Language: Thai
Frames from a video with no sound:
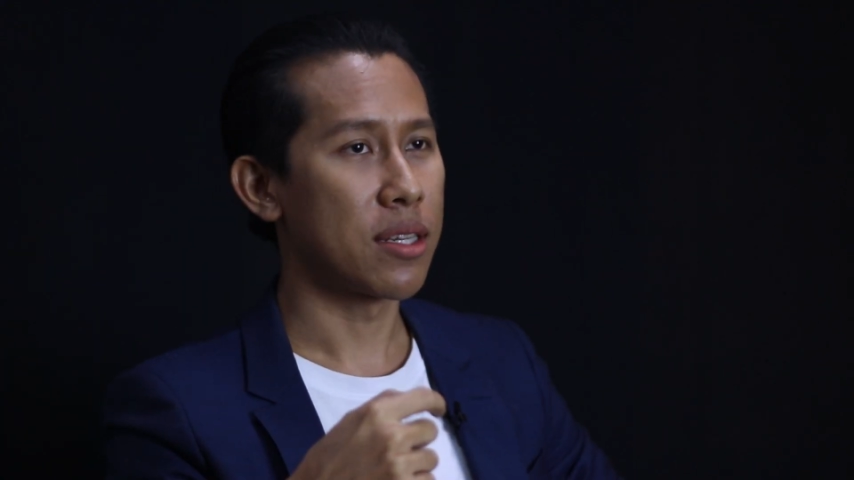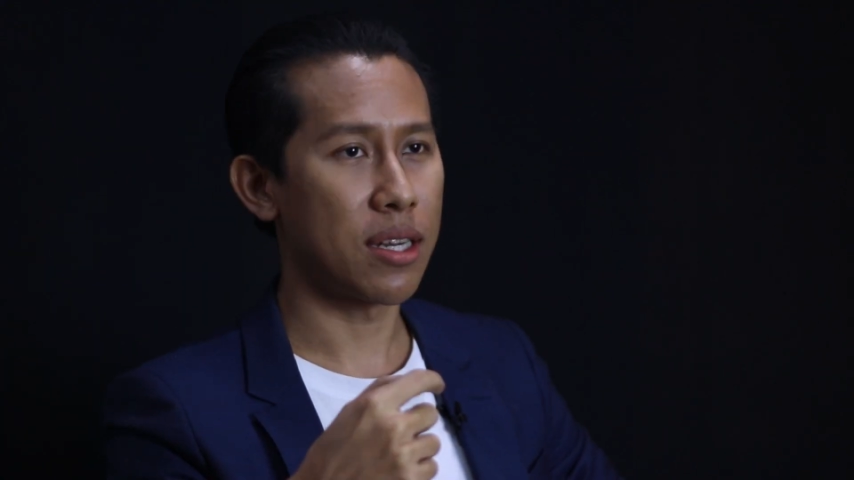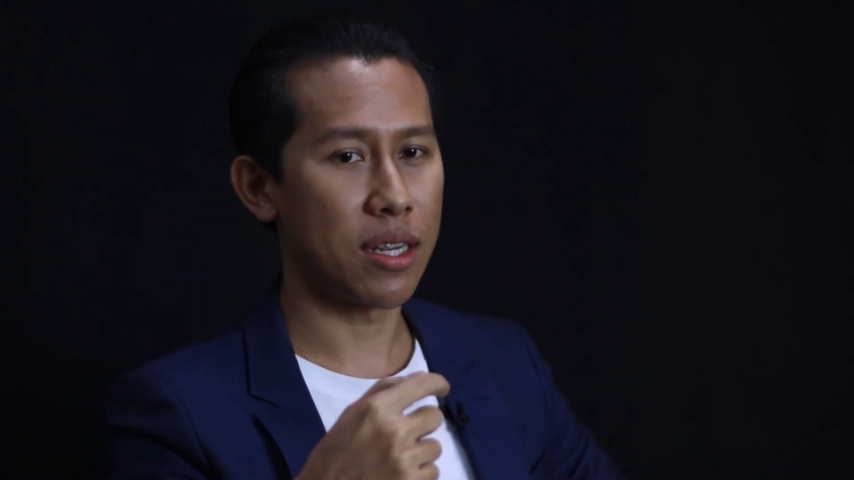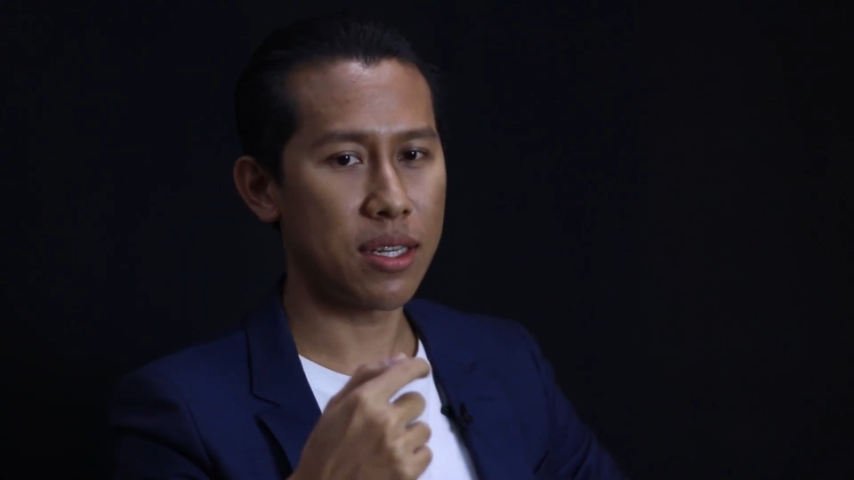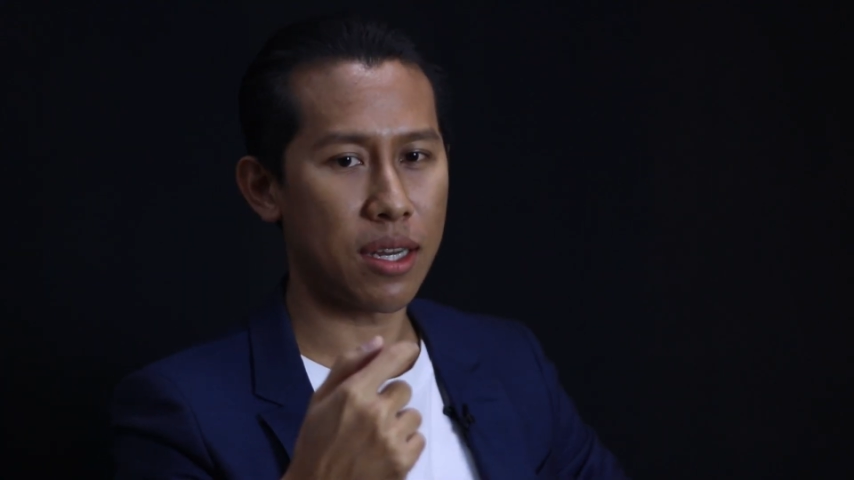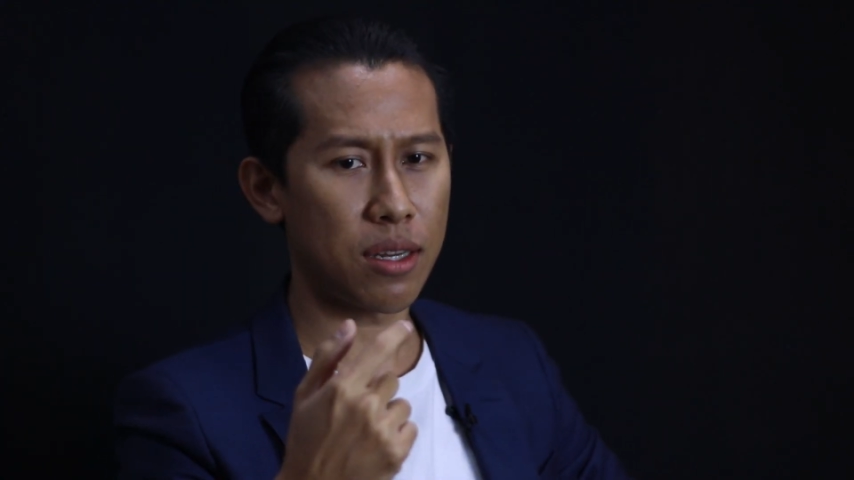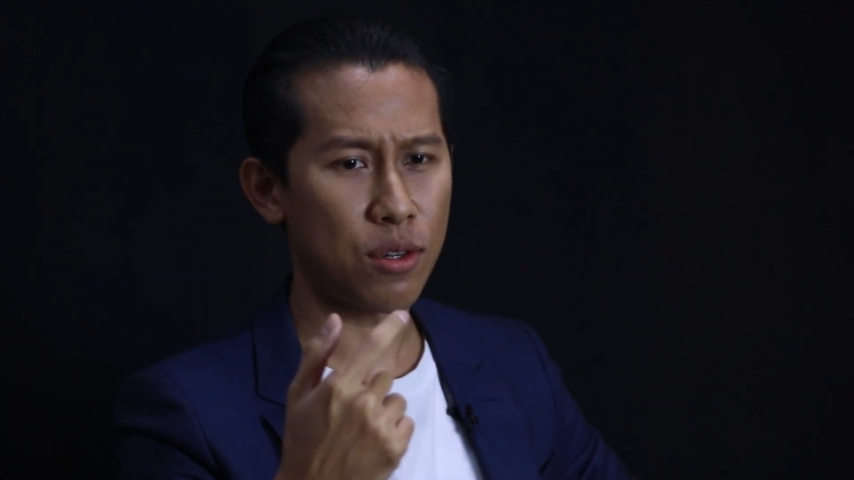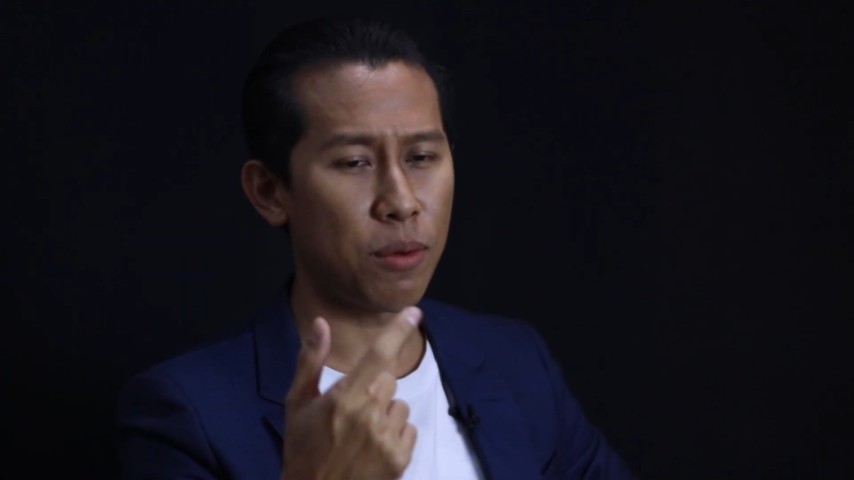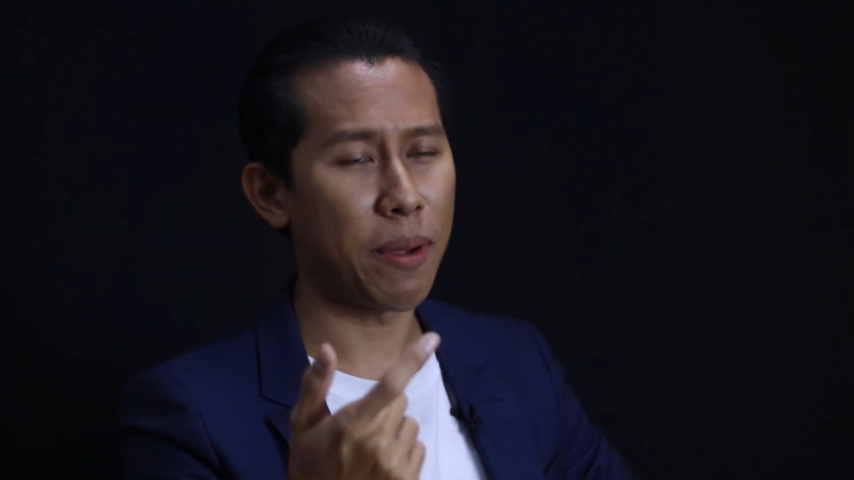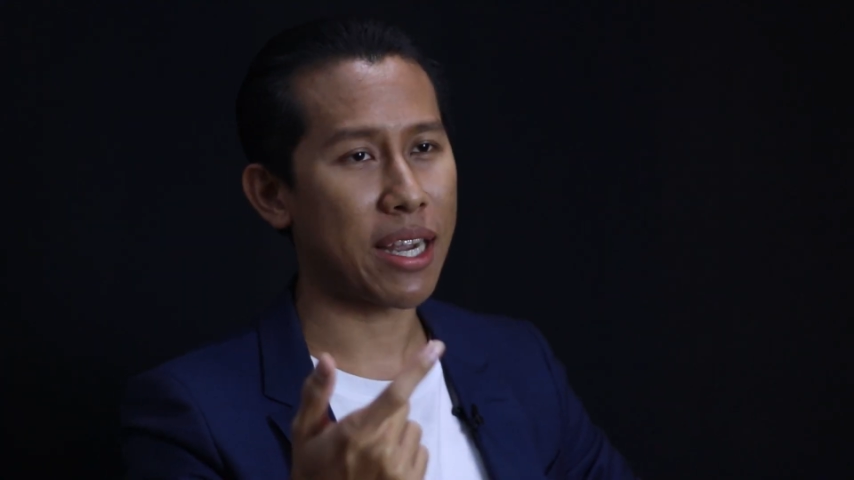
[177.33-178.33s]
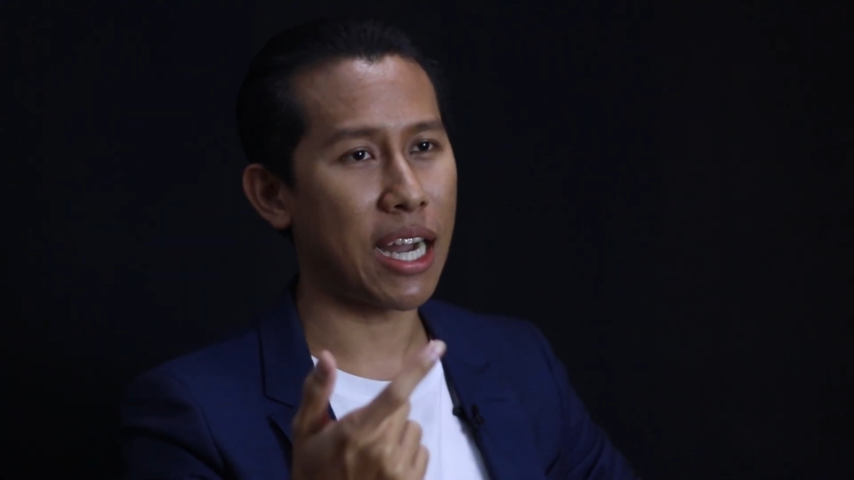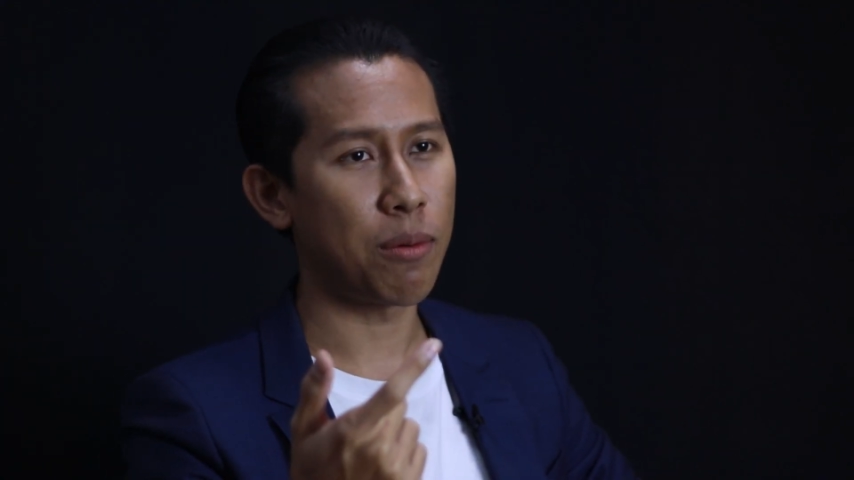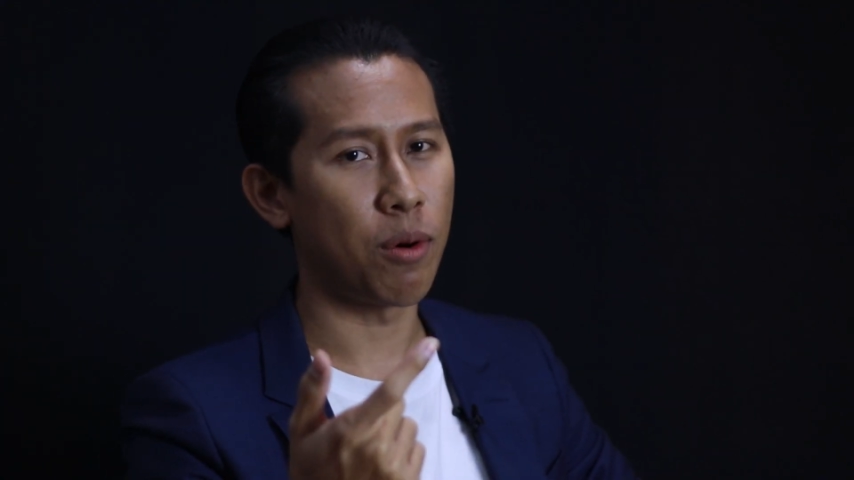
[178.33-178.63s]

ฉะนั้นเนี่ยด้วยแบ็กกราว